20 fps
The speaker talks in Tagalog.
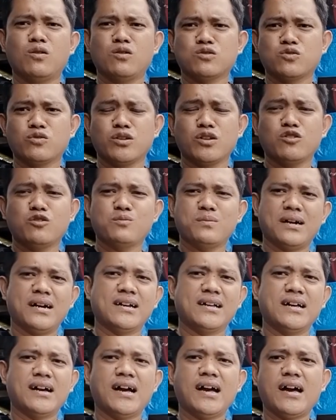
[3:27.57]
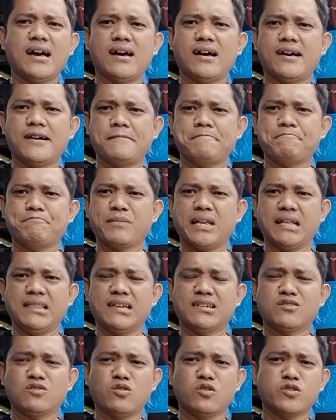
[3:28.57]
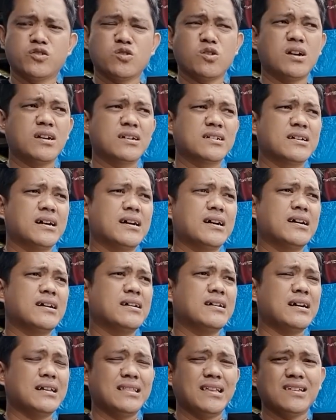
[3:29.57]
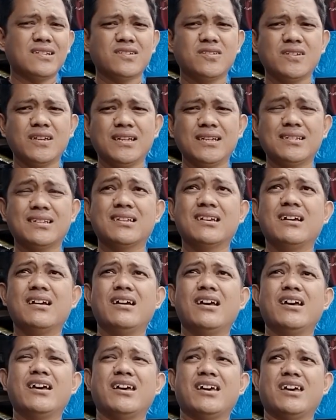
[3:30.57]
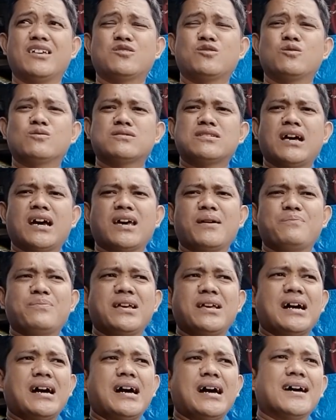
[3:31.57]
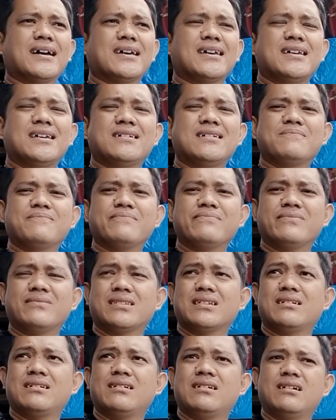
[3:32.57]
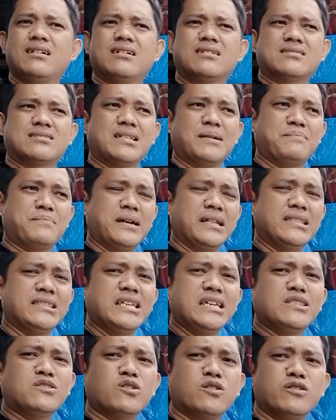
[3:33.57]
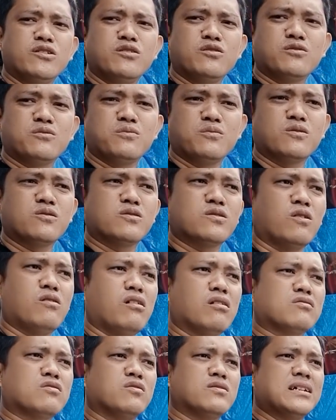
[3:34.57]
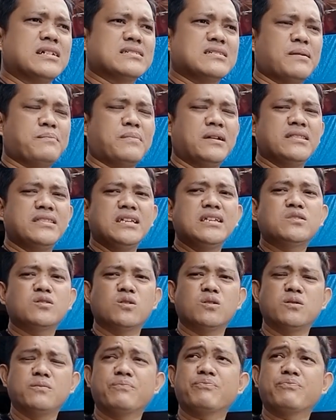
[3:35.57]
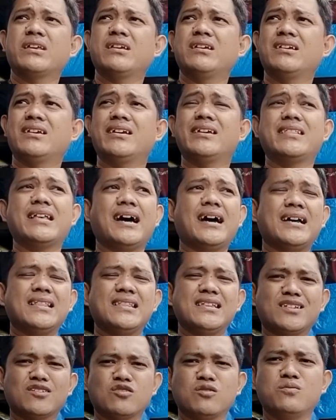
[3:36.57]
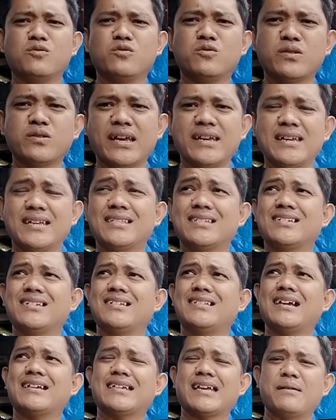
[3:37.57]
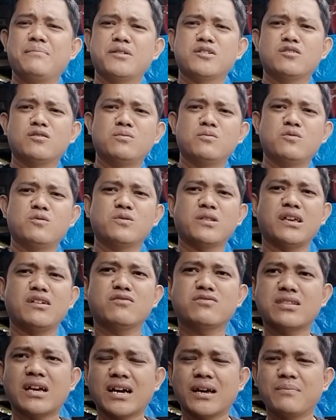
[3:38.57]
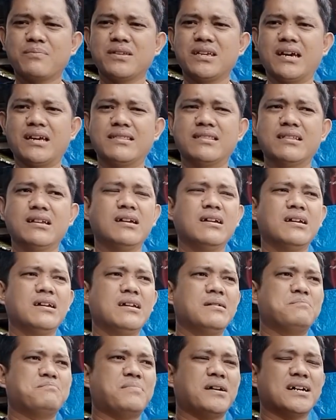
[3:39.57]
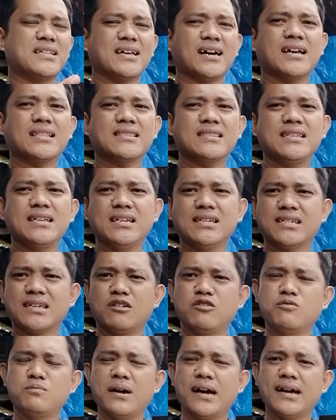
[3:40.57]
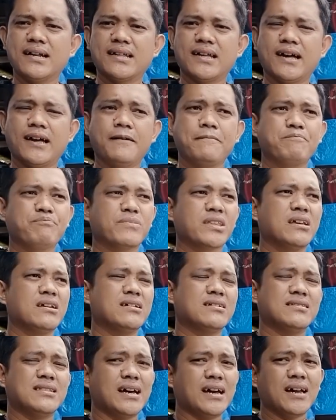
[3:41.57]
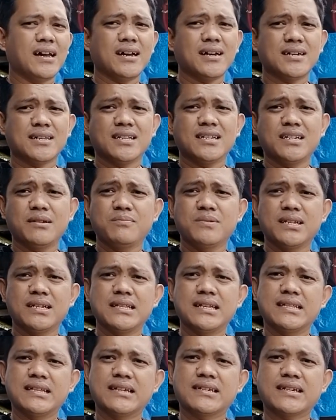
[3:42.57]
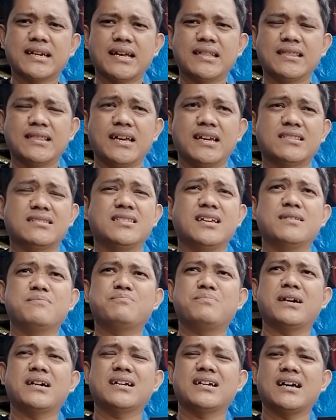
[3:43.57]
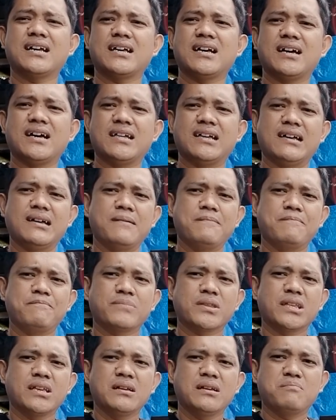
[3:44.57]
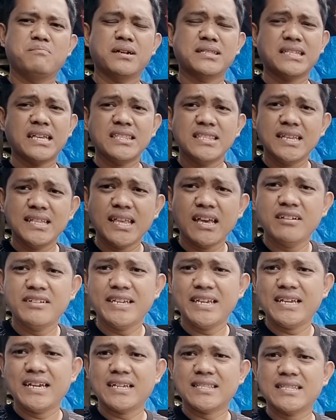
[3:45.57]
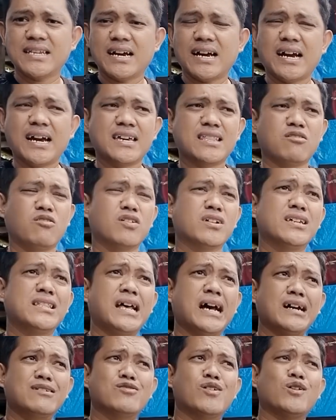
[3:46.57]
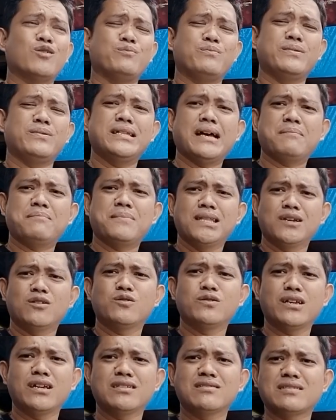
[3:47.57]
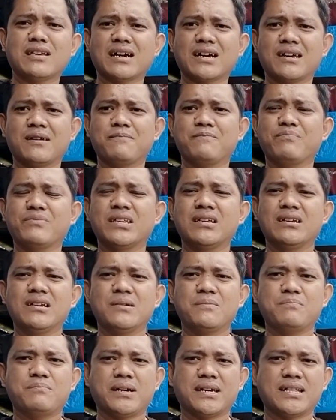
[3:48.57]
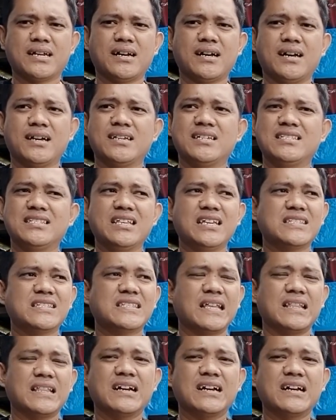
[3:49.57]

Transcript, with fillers: tuwing umaga, uh, alas 8 hanggang alas 10, itong takip ng aking trapal dito, yung draw out ko ng trapal dito, inaalis ko muna yan, sinasabit ko muna yung takip niyan para at least sa umaga nakaka-receive sila ng sunlight. Then pagka matindi na yung sikat ng araw, ang ginagawa ko, binabalik ko na yung takip para hindi talaga